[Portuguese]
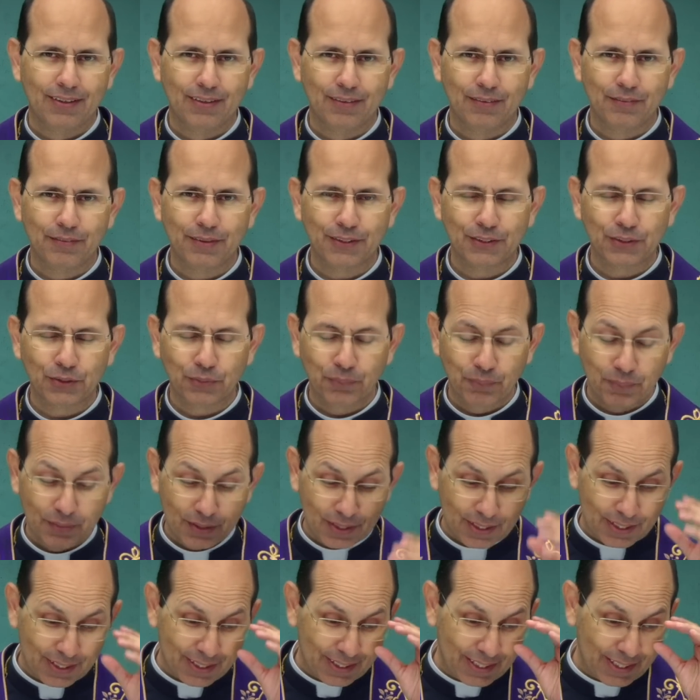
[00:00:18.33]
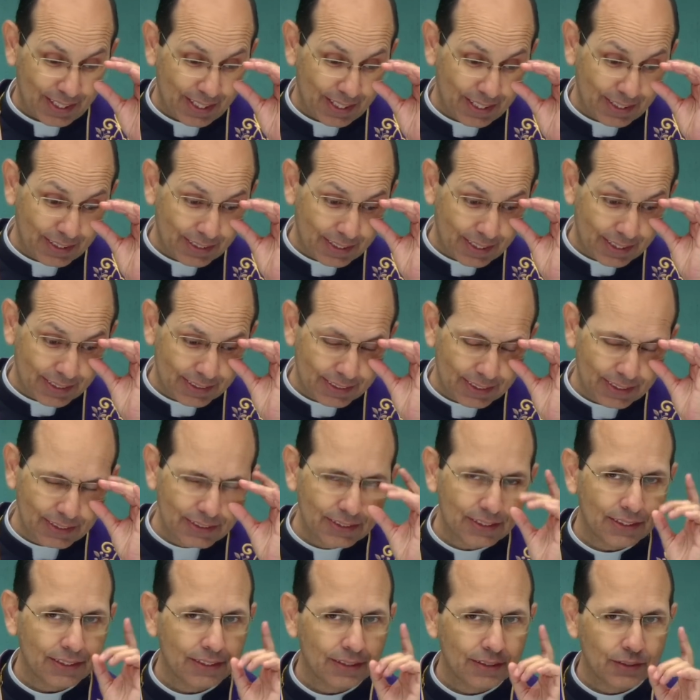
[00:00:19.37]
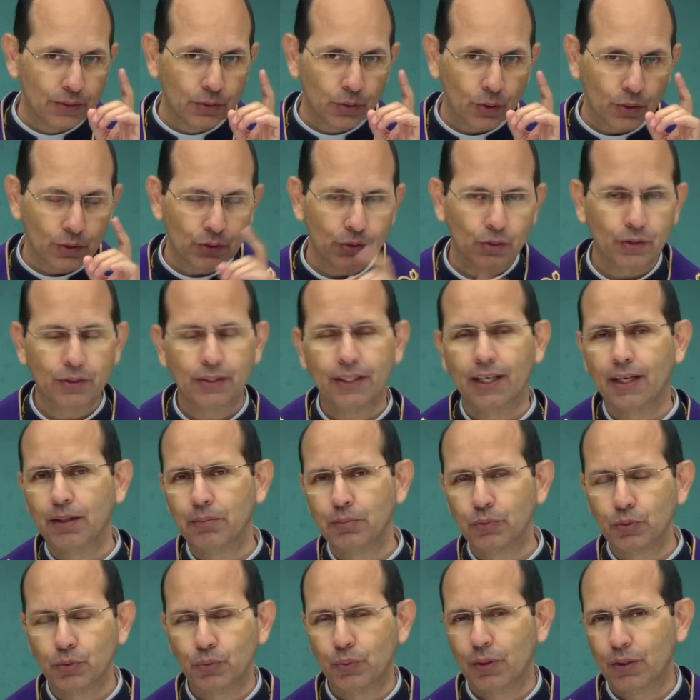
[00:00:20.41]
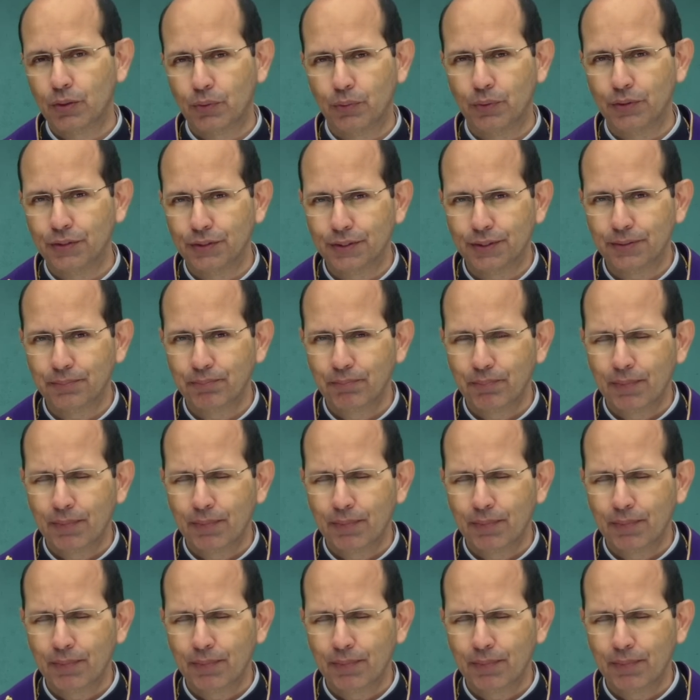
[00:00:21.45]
Vejam, é interessante nós notarmos uma coisa.